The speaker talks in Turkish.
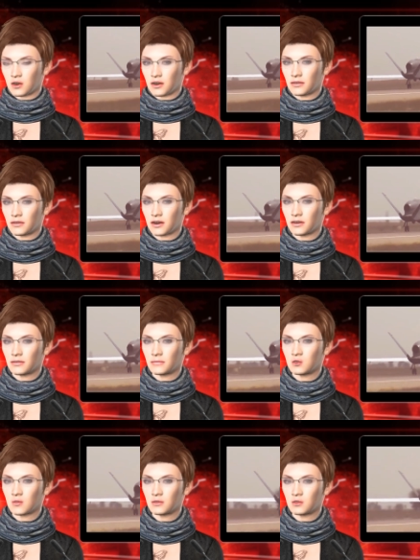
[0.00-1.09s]
Türkiye'yi
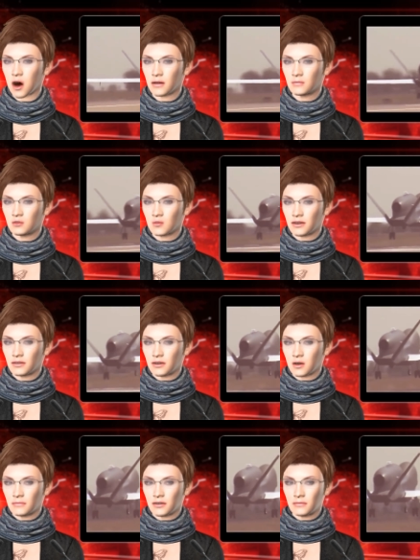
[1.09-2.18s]
kuşatma
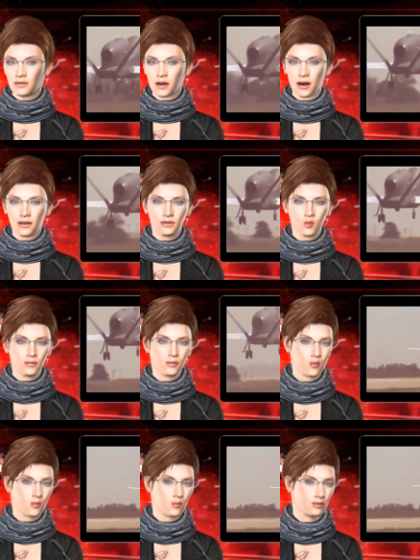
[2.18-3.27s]
amacındaki ABD ordusu,
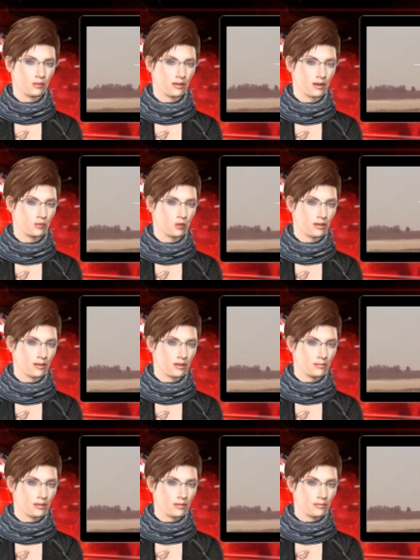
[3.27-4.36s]
bu sefer de
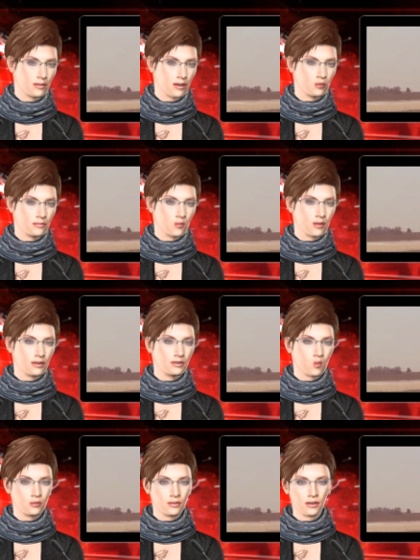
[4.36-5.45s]
gözünü Yunanistan'ın
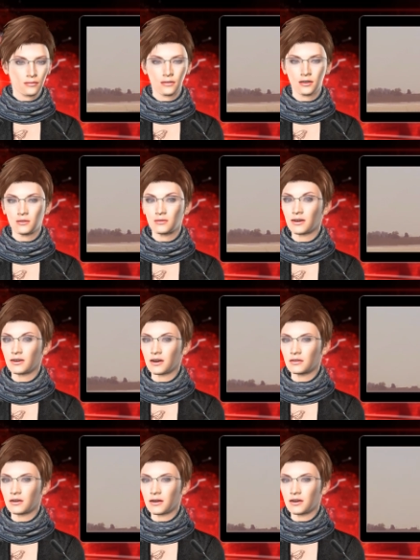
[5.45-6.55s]
sözde güvenlik
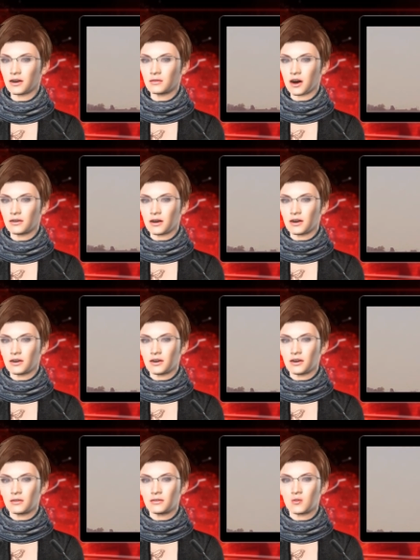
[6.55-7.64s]
kaygılarından
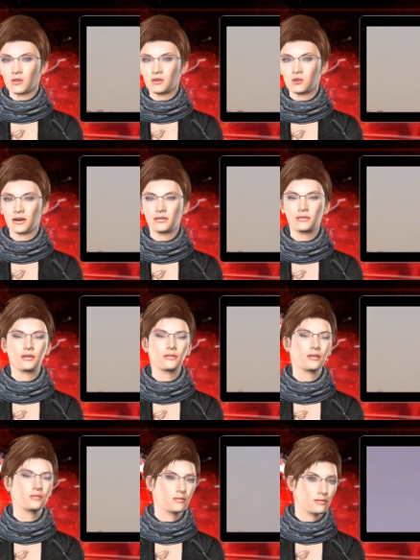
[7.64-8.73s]
faydalanarak Ege'de
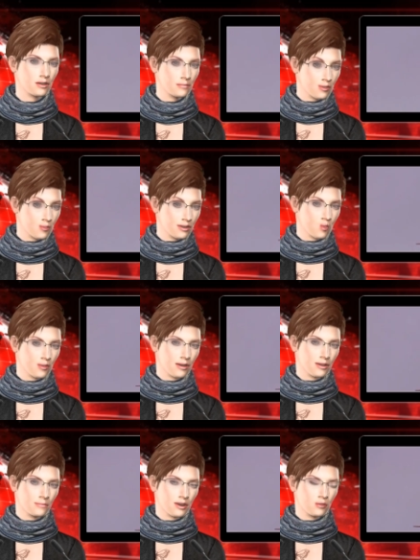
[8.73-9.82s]
dikteti Türk
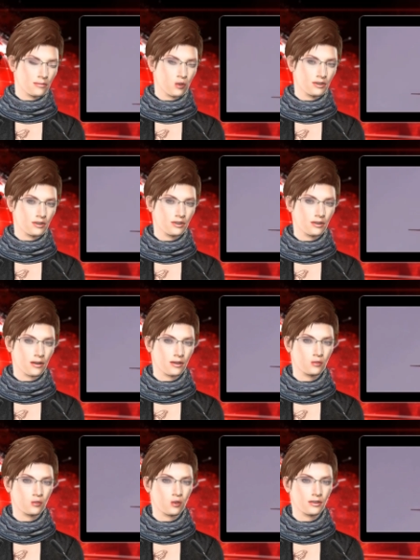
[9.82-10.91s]
donanmasının Kıbrıs
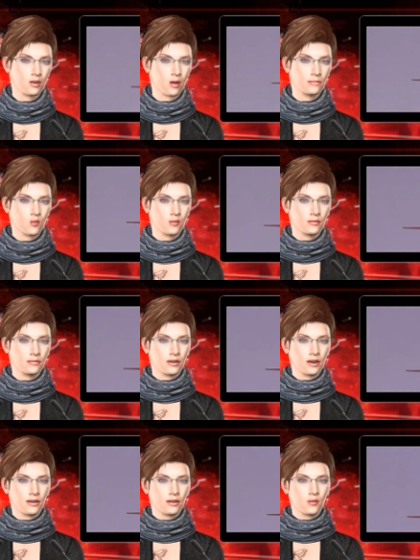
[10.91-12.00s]
çevresindeki çalışmalarını
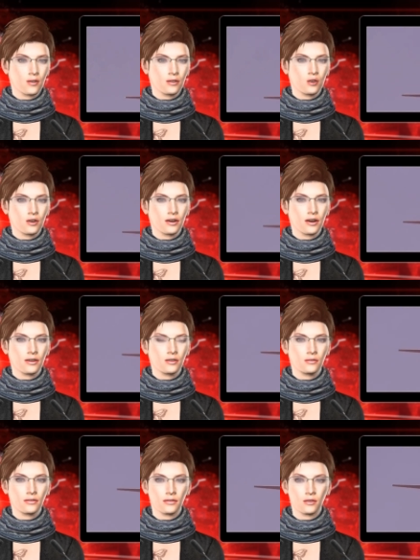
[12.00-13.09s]
her gün inceleyen
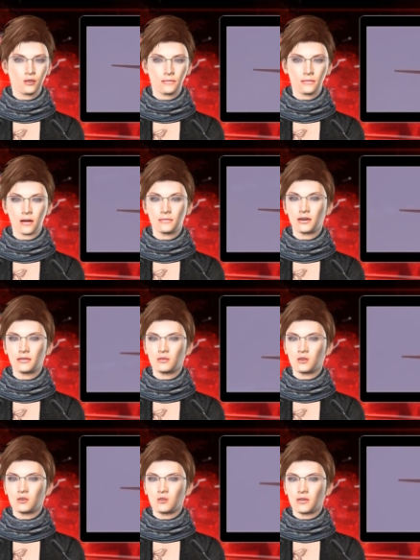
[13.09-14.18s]
ve kaygılanan
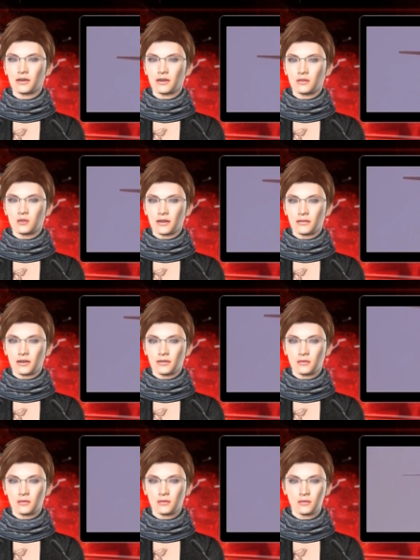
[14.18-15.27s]
ayrıca şimdiye dek
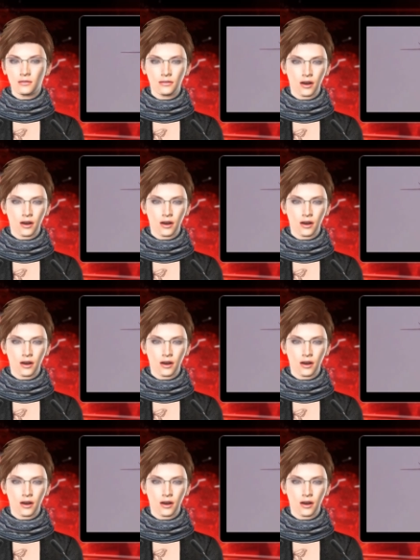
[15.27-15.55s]
dedi ağaç.